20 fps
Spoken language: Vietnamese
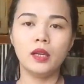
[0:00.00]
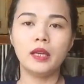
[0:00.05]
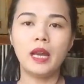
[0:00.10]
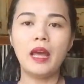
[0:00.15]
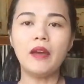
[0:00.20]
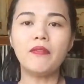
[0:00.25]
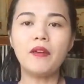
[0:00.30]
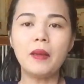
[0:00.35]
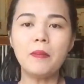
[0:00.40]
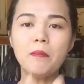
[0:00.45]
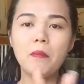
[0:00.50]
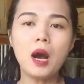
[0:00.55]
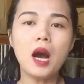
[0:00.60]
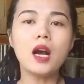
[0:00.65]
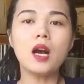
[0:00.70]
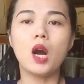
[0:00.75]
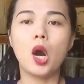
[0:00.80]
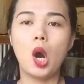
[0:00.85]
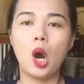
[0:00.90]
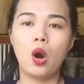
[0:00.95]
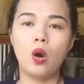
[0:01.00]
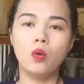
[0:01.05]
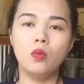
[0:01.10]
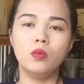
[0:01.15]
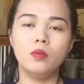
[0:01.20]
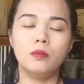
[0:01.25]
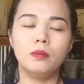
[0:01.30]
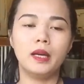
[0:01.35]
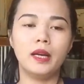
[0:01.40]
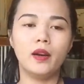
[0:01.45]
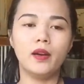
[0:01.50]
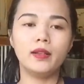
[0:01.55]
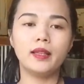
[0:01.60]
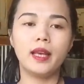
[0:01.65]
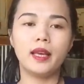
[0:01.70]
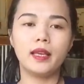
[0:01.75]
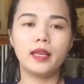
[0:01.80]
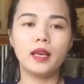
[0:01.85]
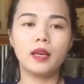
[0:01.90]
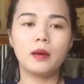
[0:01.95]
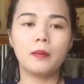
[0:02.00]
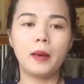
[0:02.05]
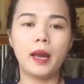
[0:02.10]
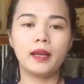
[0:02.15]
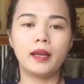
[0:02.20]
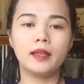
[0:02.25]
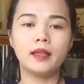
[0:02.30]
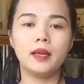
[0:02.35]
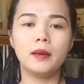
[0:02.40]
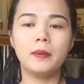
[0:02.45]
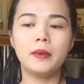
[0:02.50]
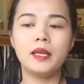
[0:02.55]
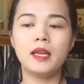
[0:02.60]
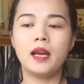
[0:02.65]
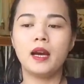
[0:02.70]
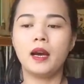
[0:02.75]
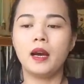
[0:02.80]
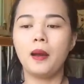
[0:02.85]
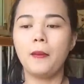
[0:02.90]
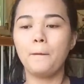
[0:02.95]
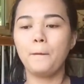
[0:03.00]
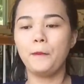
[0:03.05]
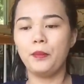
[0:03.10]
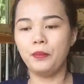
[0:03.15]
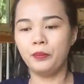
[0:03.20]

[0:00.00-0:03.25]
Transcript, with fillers: để phải bớt khổ mình nói thiệt với các bạn chứ bây giờ á